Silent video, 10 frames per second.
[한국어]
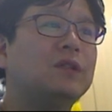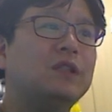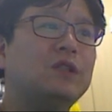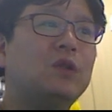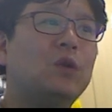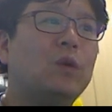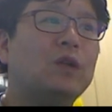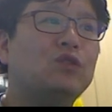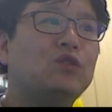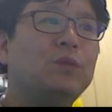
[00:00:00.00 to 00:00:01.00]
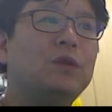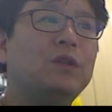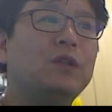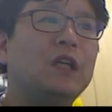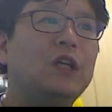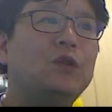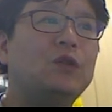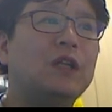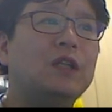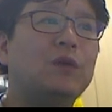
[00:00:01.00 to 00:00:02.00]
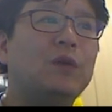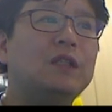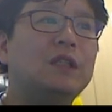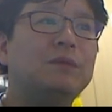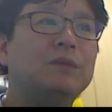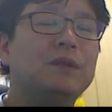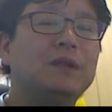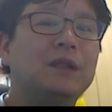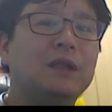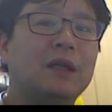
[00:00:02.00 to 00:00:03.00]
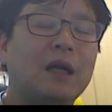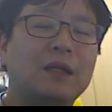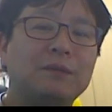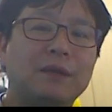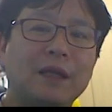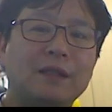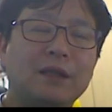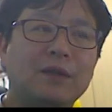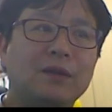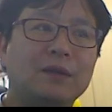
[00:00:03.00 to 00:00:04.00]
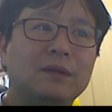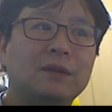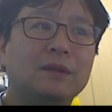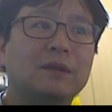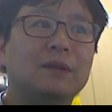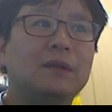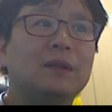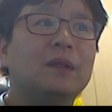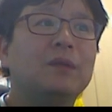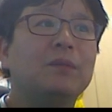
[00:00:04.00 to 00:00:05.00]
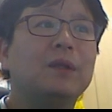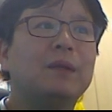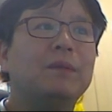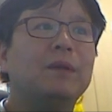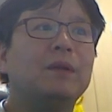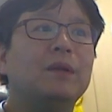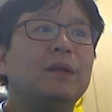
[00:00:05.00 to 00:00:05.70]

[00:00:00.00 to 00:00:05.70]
진정과 수면을 이루지 않는 환자분들이 가끔 계세요. 즉 왜냐면